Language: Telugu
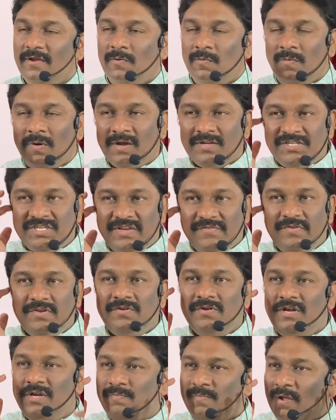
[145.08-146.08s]
ఒక చెవి
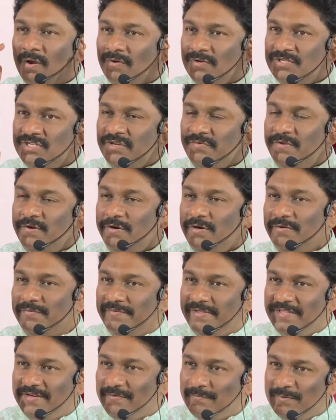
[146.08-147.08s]
నుండి మరొక చెవి నుండి
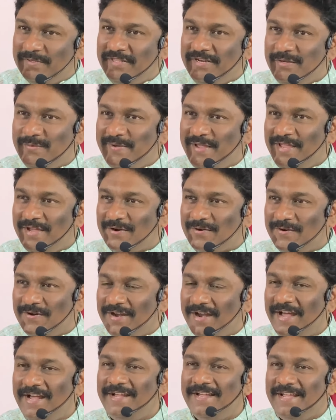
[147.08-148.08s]
విధులు
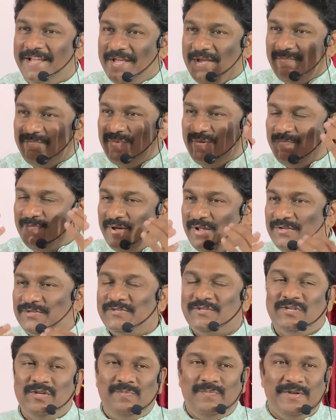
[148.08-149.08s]
వదిలివేయకుండా మీ
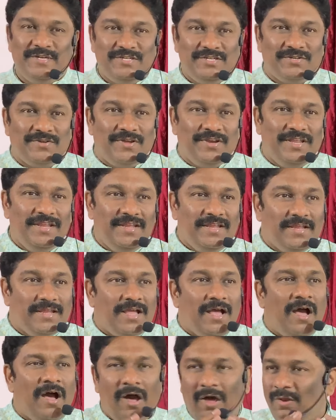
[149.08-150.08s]
మనస్సులో పెట్టుకొని
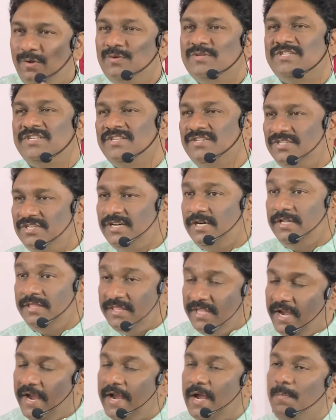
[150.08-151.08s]
ఆలోచించండి
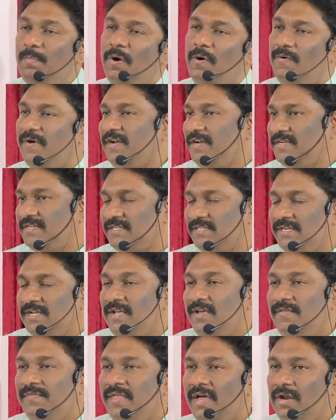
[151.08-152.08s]
థింక్ అబౌట్ ఇట్
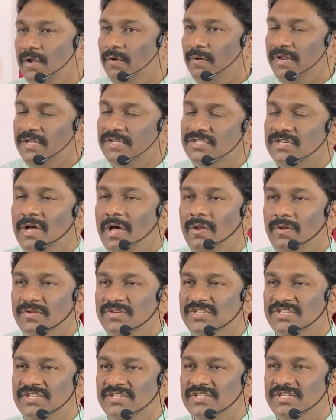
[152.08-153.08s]
దాని గురించి
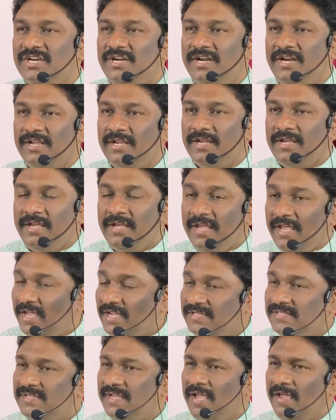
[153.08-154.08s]
ఆలోచించండి
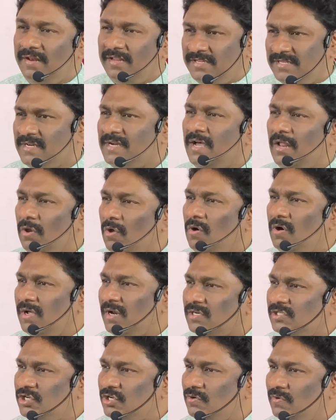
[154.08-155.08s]
ఏసయ్య నిజంగా
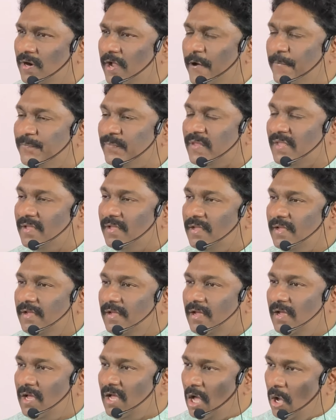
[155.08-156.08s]
లోకరక్ష కూడా
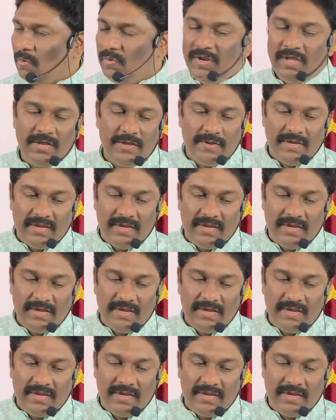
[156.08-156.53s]
అవునా